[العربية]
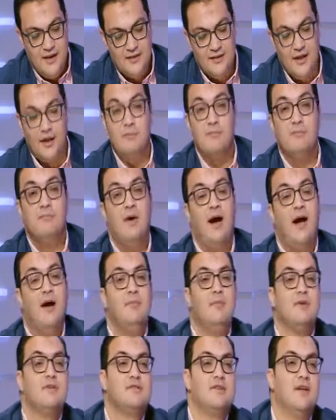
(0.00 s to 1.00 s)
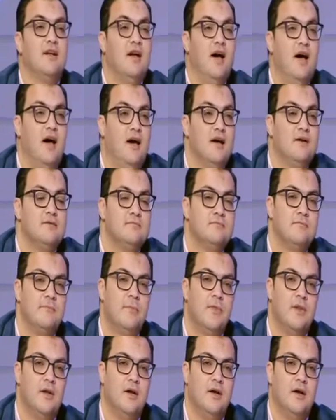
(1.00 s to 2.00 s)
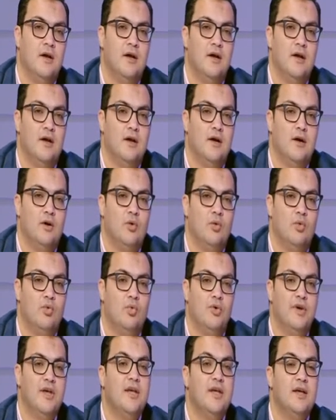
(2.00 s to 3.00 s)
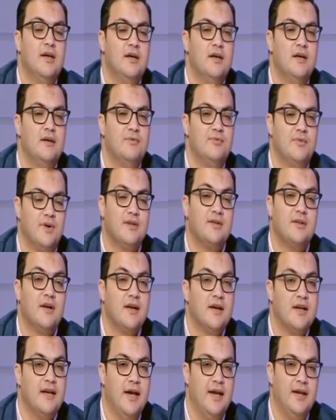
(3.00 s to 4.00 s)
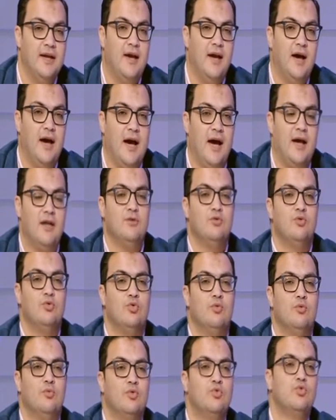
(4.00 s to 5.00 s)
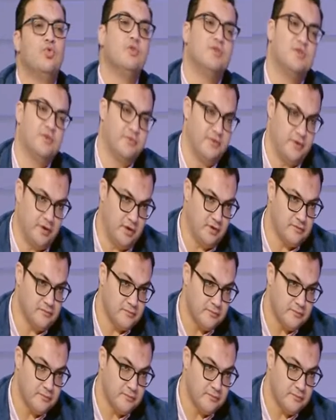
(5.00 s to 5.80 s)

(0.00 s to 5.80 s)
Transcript: طيب محمد صلاح والفترة الجاية عنده بطولة افريقيا